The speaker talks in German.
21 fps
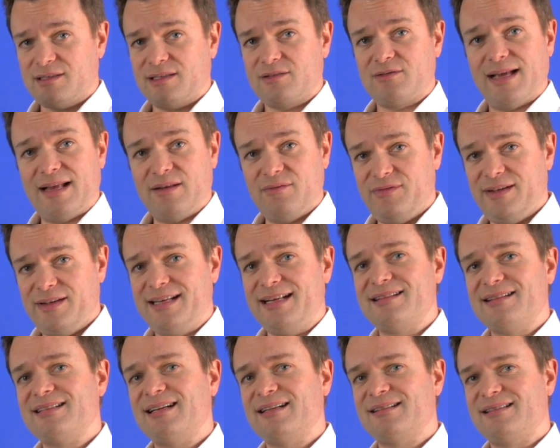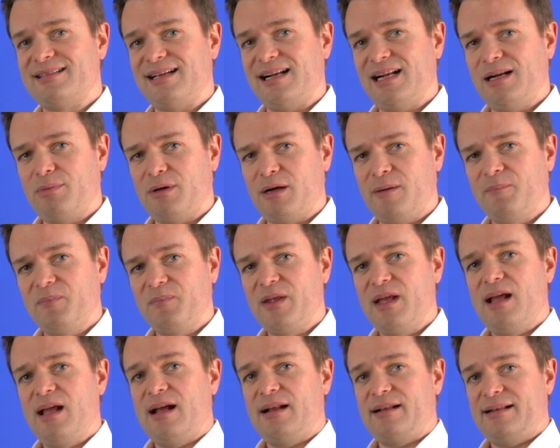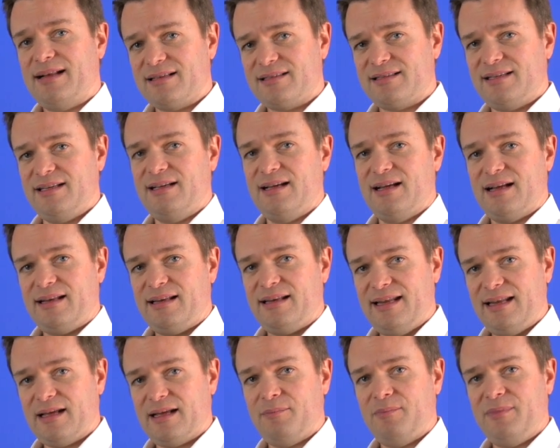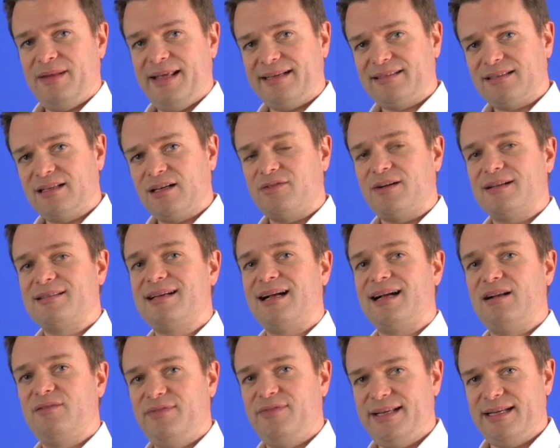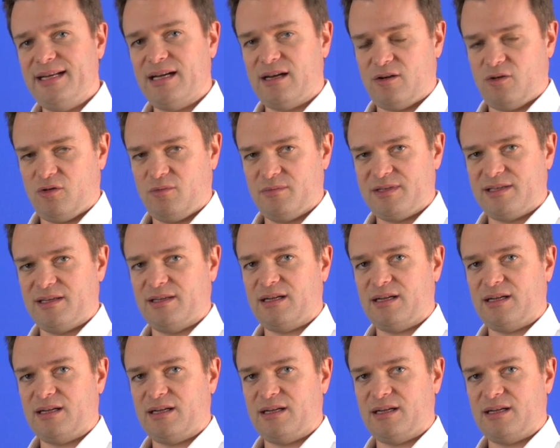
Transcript: Also Nvidia sagt selber, dass sie im nächsten Quartal wieder um ca.